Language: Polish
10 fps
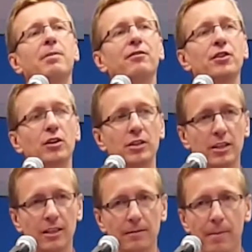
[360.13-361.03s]
i jesteś
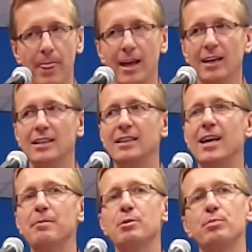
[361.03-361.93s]
zbawiony,
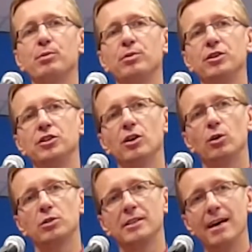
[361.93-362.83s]
diabeł
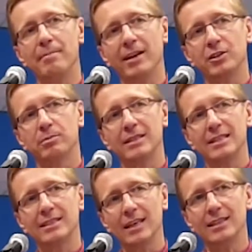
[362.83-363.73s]
próbuje ci
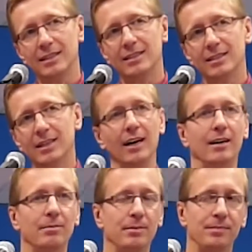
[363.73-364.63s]
odebrać
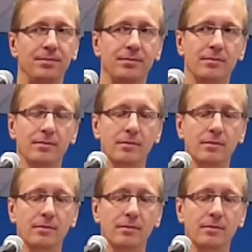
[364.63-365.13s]
bezcenny skarb,